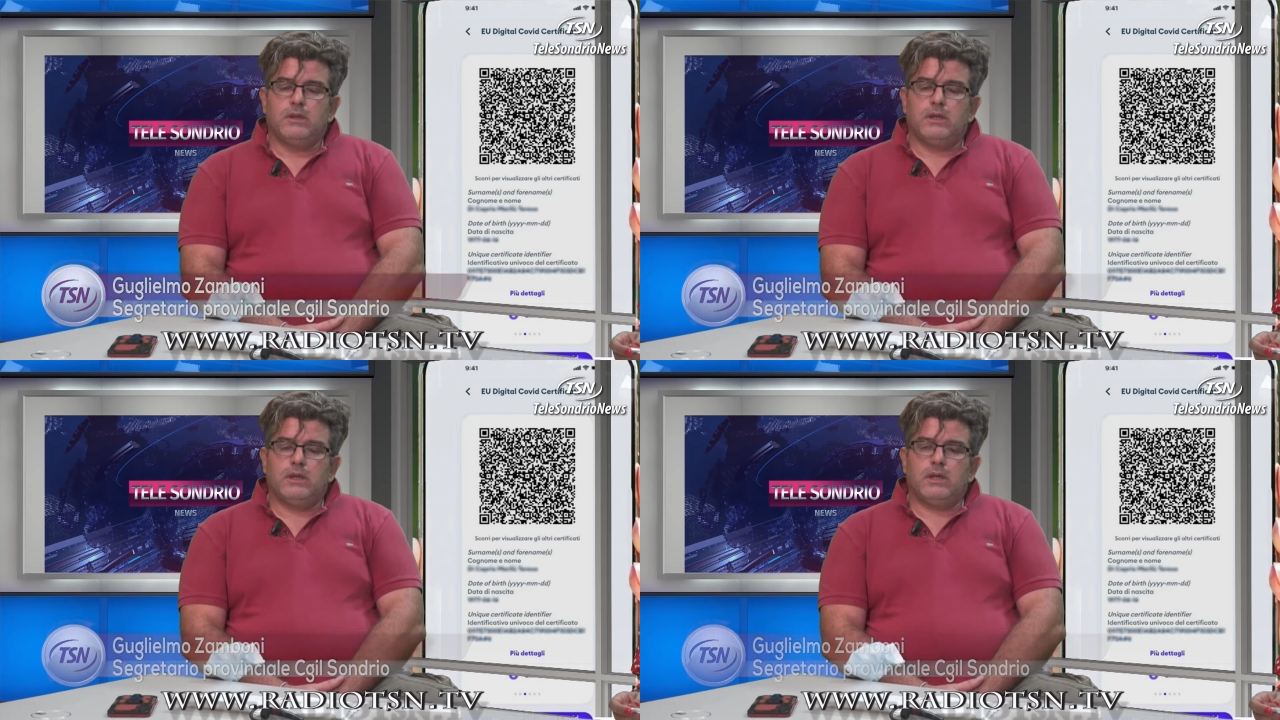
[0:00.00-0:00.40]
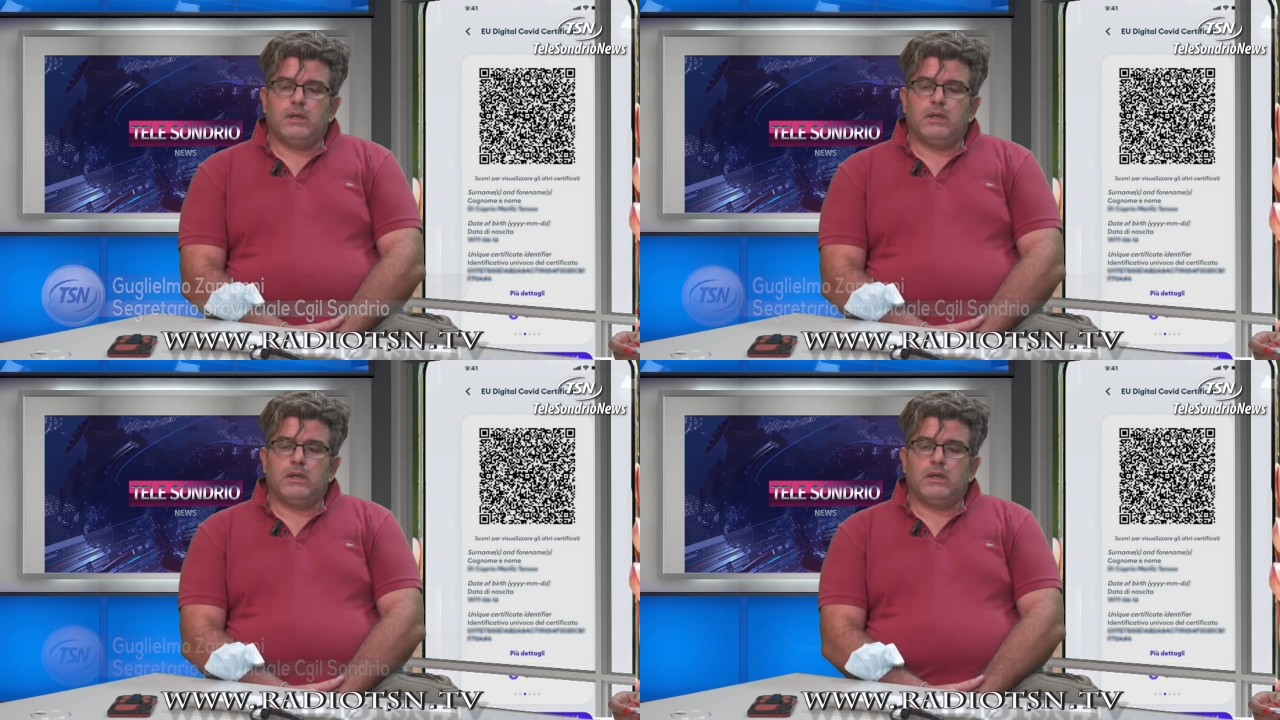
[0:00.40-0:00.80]

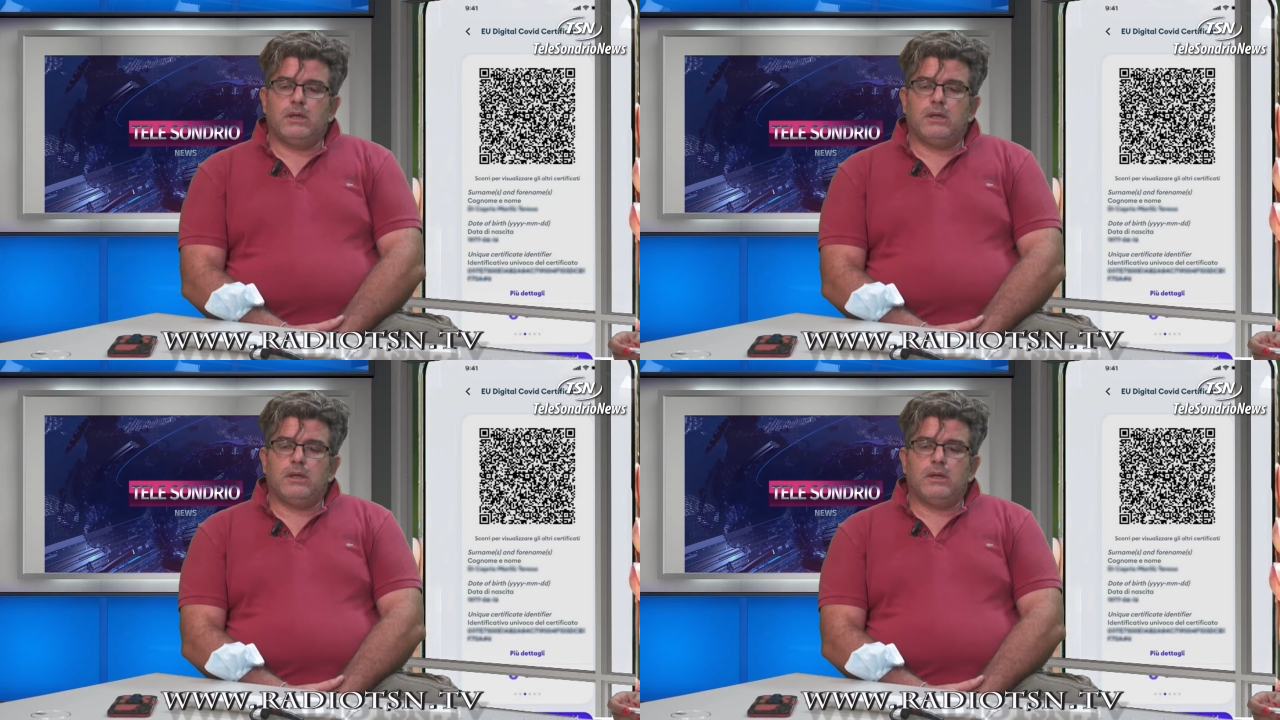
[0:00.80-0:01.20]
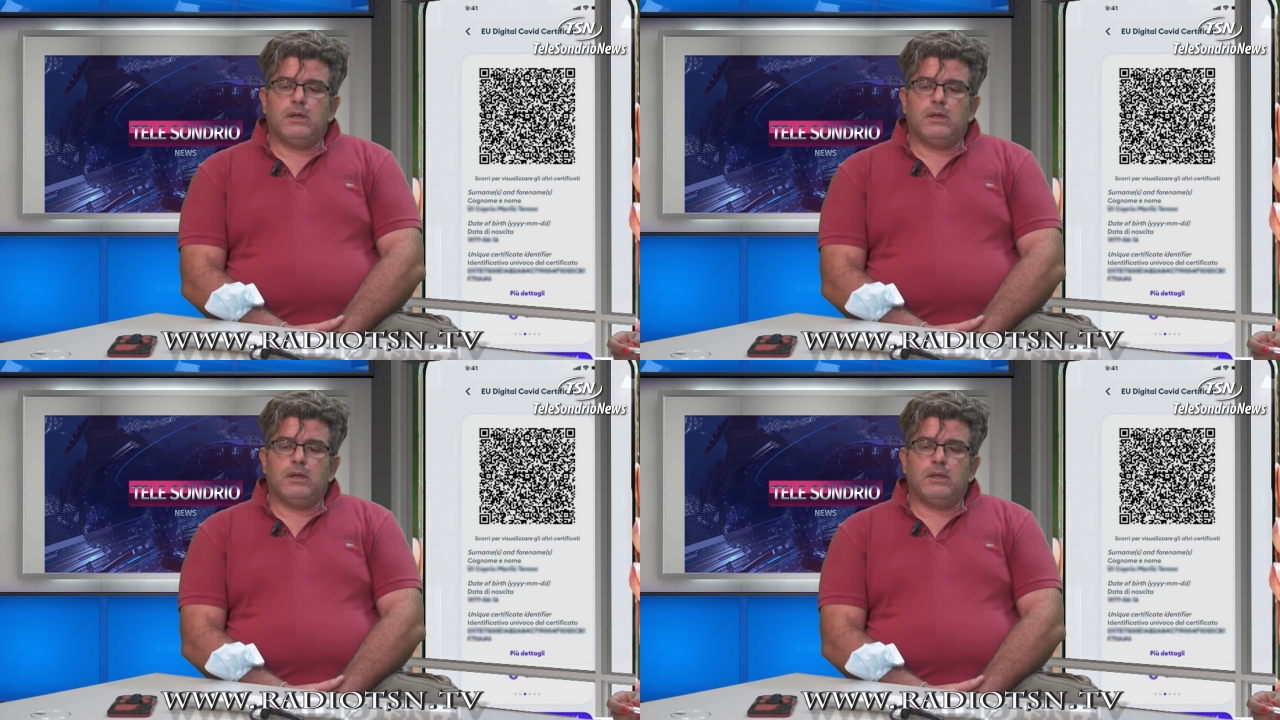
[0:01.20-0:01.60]

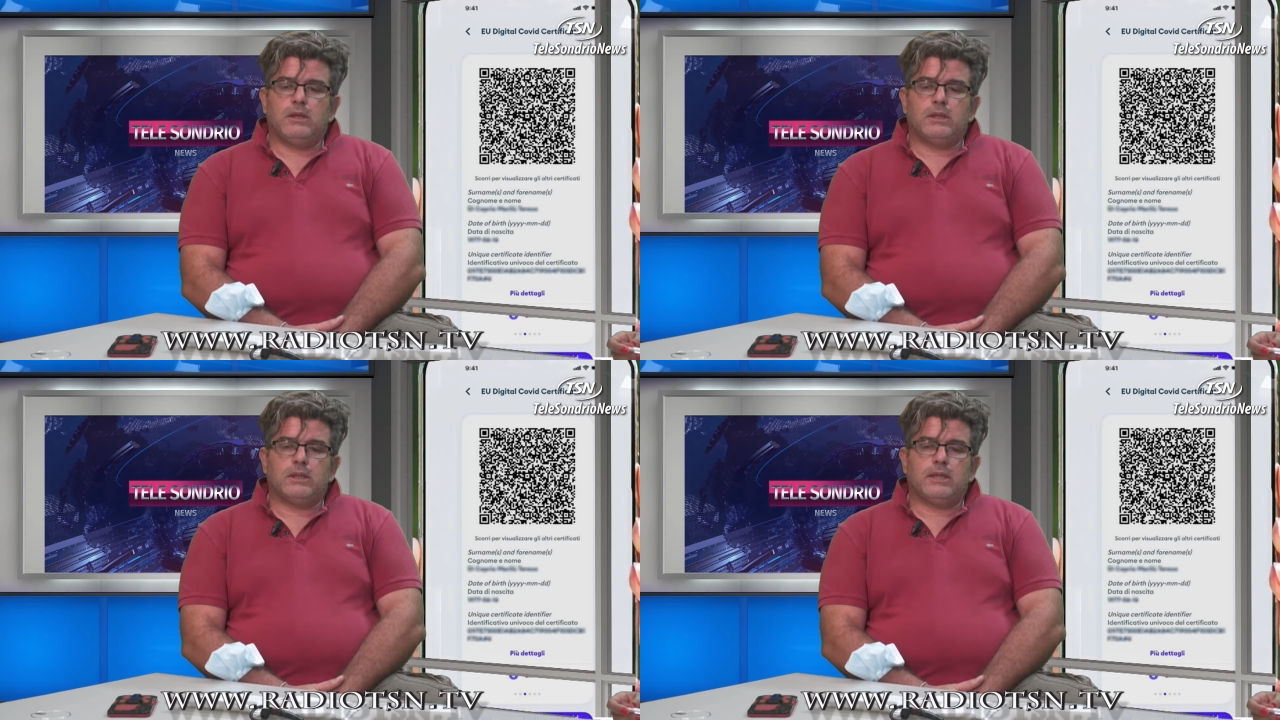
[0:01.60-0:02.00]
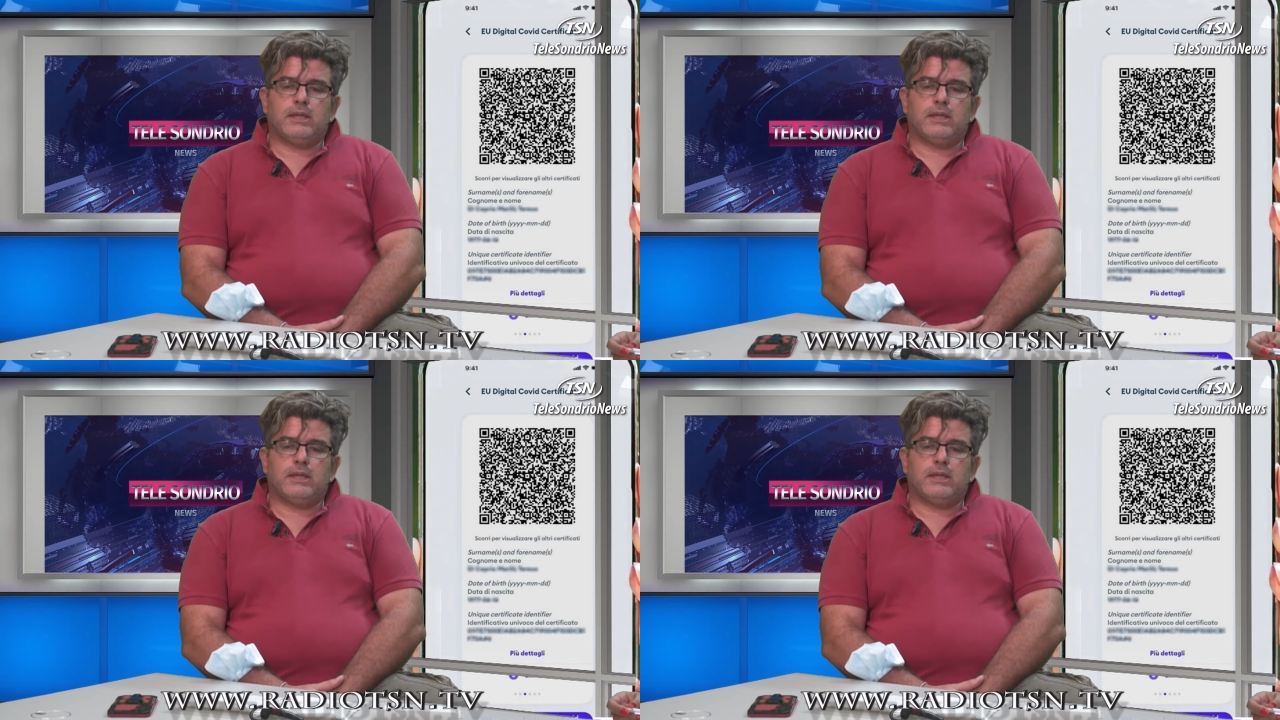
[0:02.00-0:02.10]
eh,